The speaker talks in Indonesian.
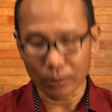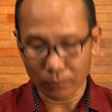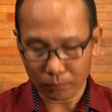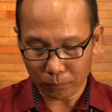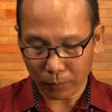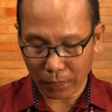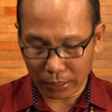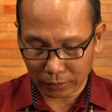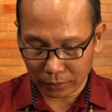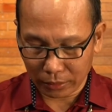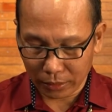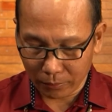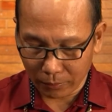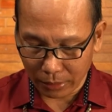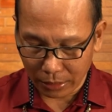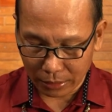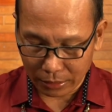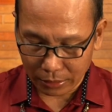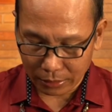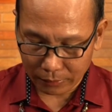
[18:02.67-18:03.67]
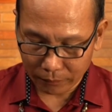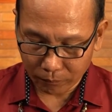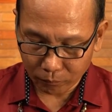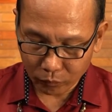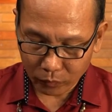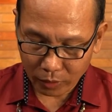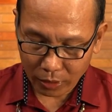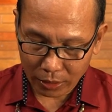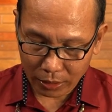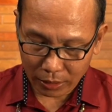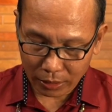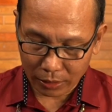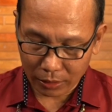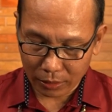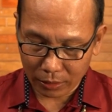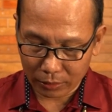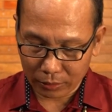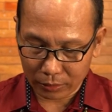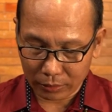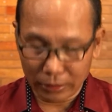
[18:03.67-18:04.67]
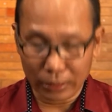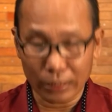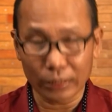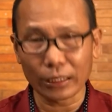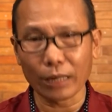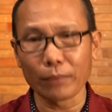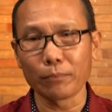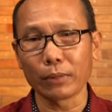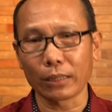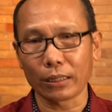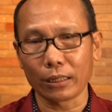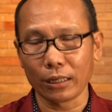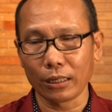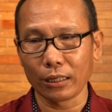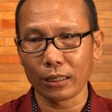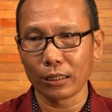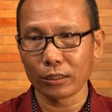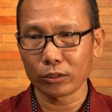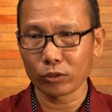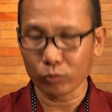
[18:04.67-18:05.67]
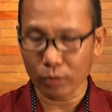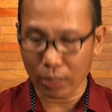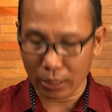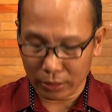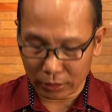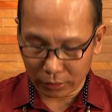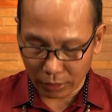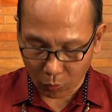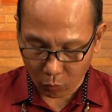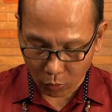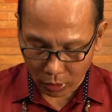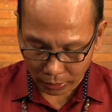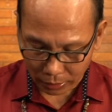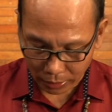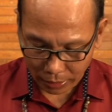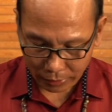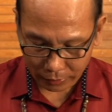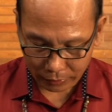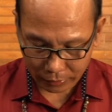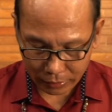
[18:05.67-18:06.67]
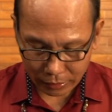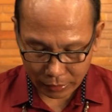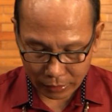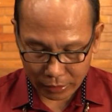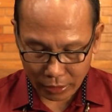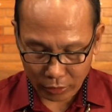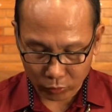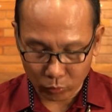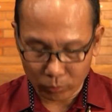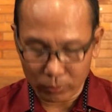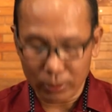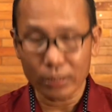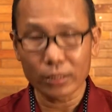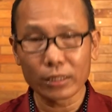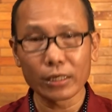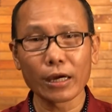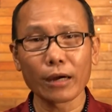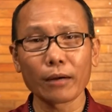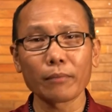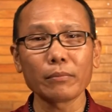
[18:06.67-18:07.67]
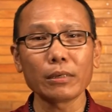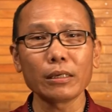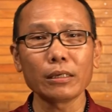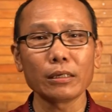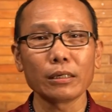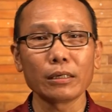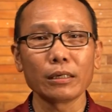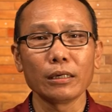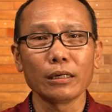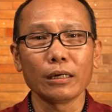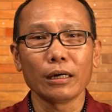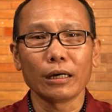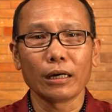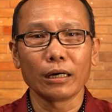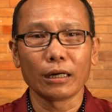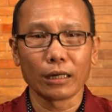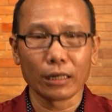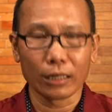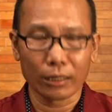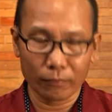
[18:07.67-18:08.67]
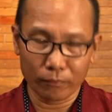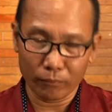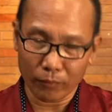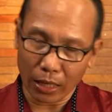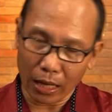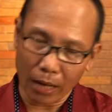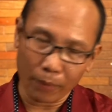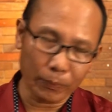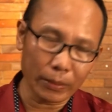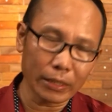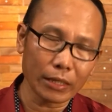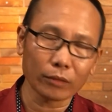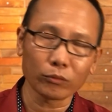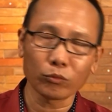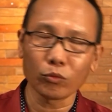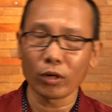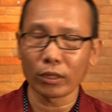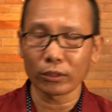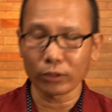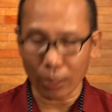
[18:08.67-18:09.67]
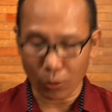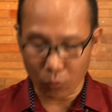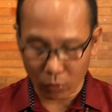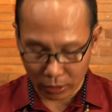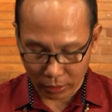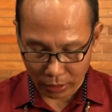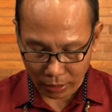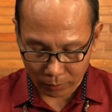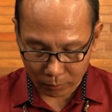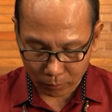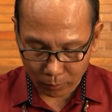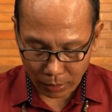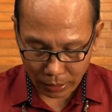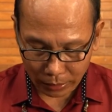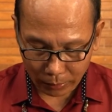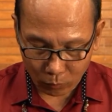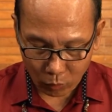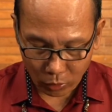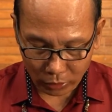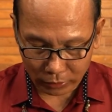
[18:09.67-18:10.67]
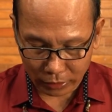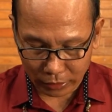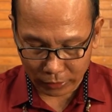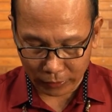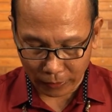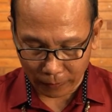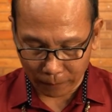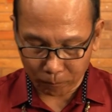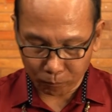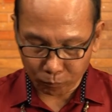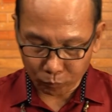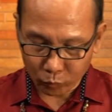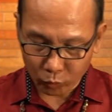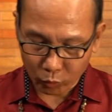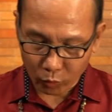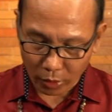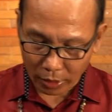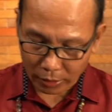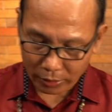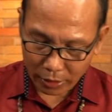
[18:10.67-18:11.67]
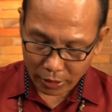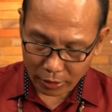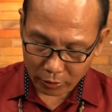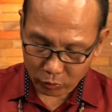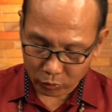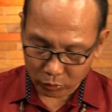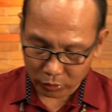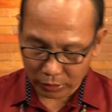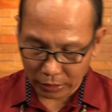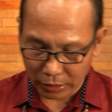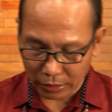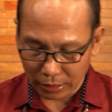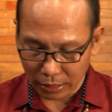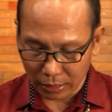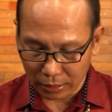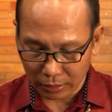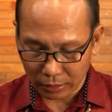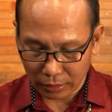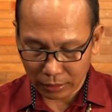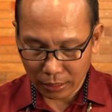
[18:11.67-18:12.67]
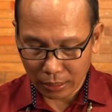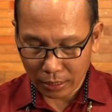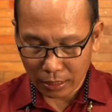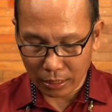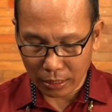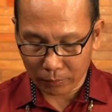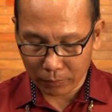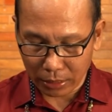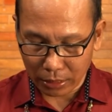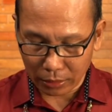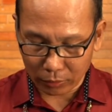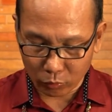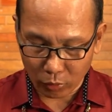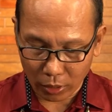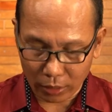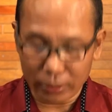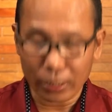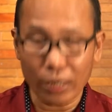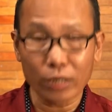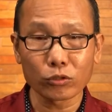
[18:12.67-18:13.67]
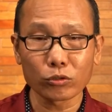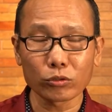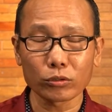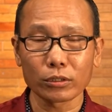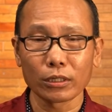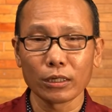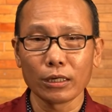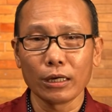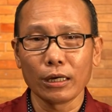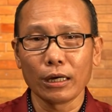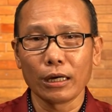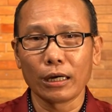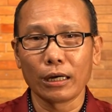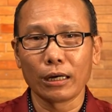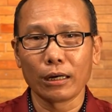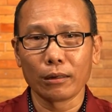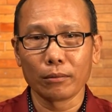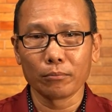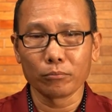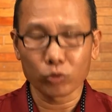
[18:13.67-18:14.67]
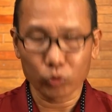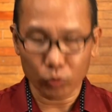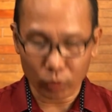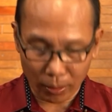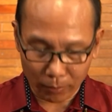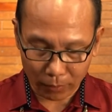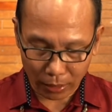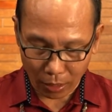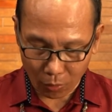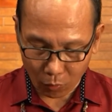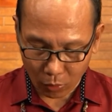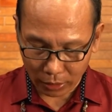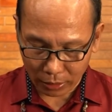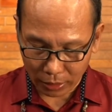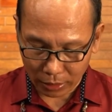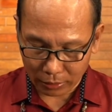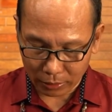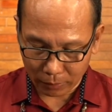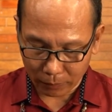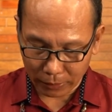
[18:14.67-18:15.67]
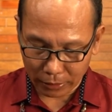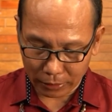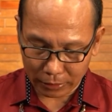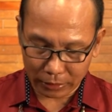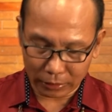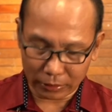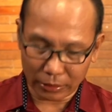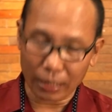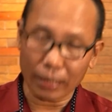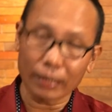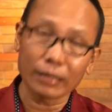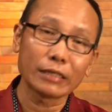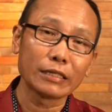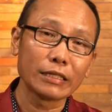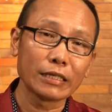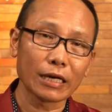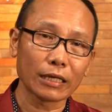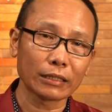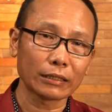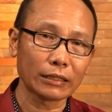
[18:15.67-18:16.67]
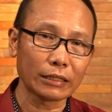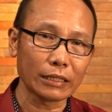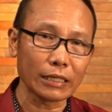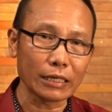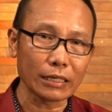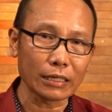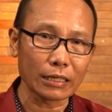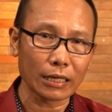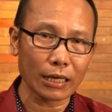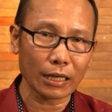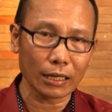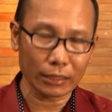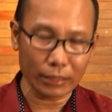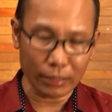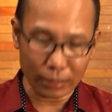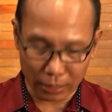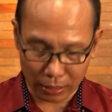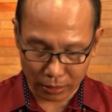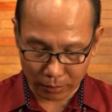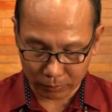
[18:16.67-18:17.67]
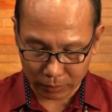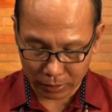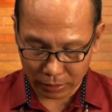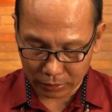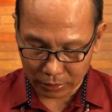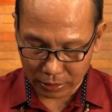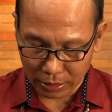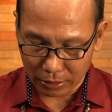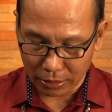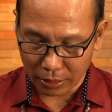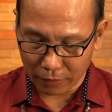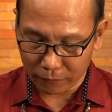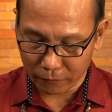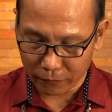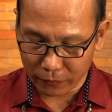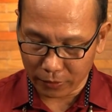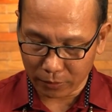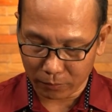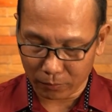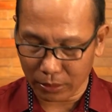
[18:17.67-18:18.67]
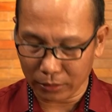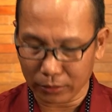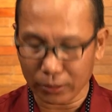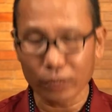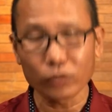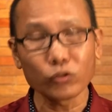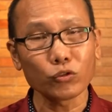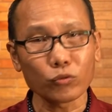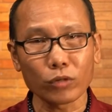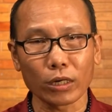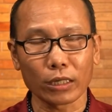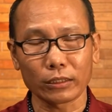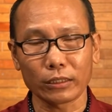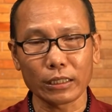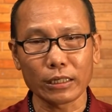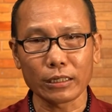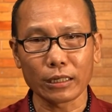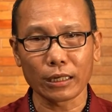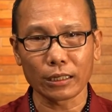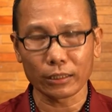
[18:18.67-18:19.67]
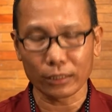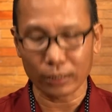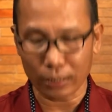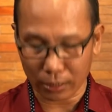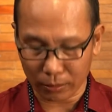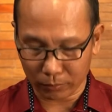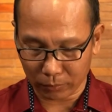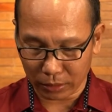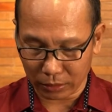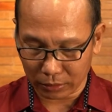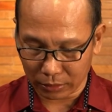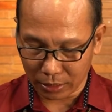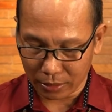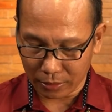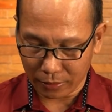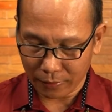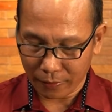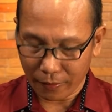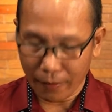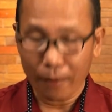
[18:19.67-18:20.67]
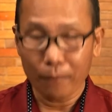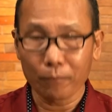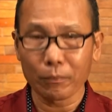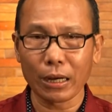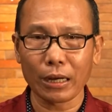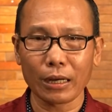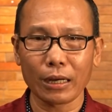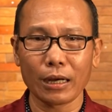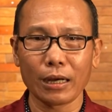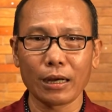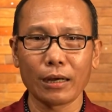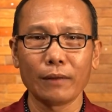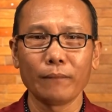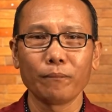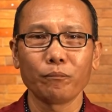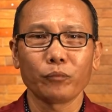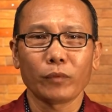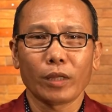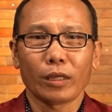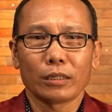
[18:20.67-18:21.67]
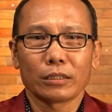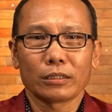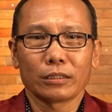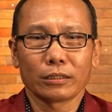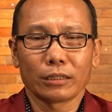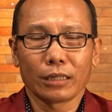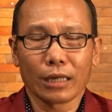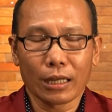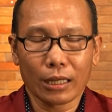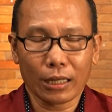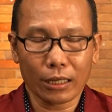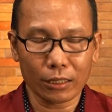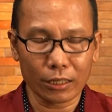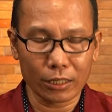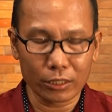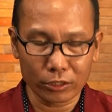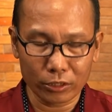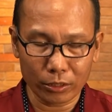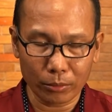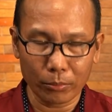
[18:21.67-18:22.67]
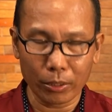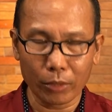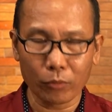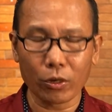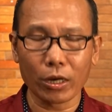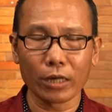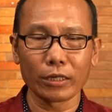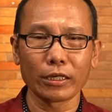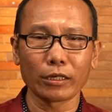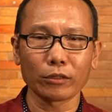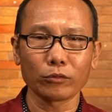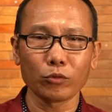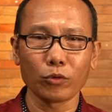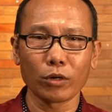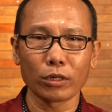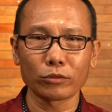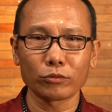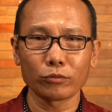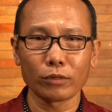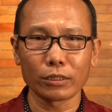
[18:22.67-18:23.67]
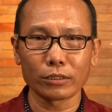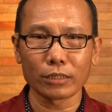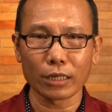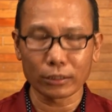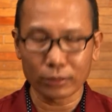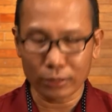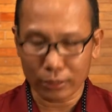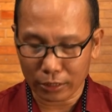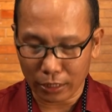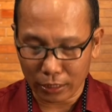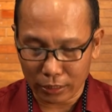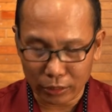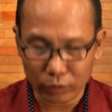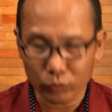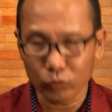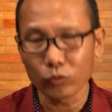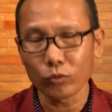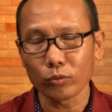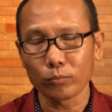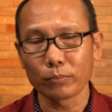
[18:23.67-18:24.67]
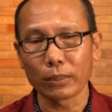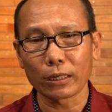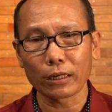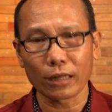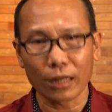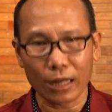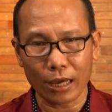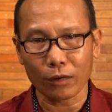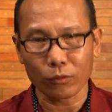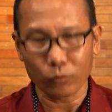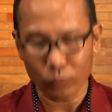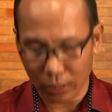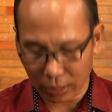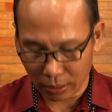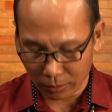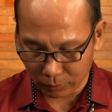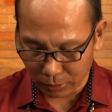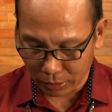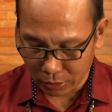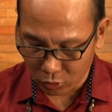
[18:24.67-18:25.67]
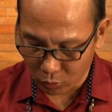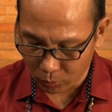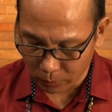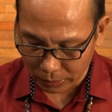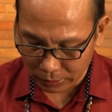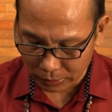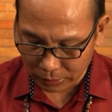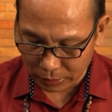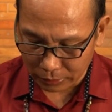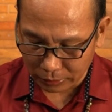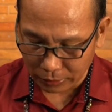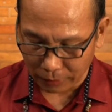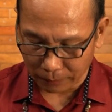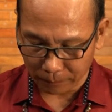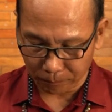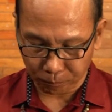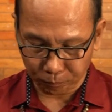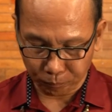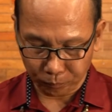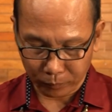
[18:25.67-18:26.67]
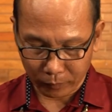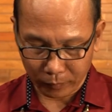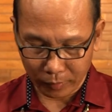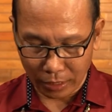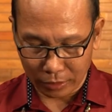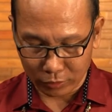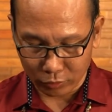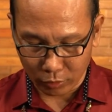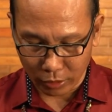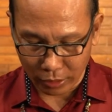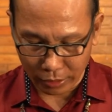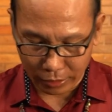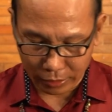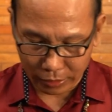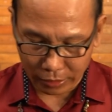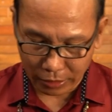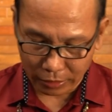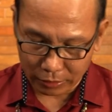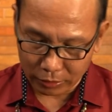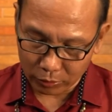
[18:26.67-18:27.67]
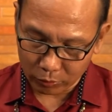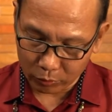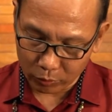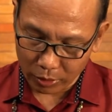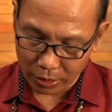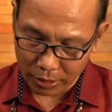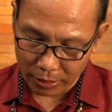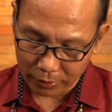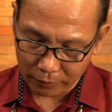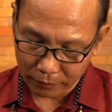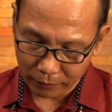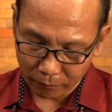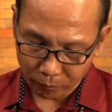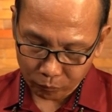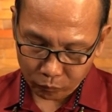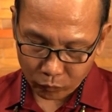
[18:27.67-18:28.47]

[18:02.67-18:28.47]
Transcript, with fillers: tempat di mana e, kita ber, sudah ditawarkan, yaitu mendiami apa yang Tuhan tawarkan buat kita. Tuhan Yesus tinggal bila Tuhan Yesus um, sudah menawarkan kepada kita, dia tinggal di dalam kita dan firmannya juga tinggal di dalam kita, maka segala keistimewaan yang Tuhan sudah janjikan itu berlaku dalam kehidupan kita. Nah saudara yang dikasih Tuhan,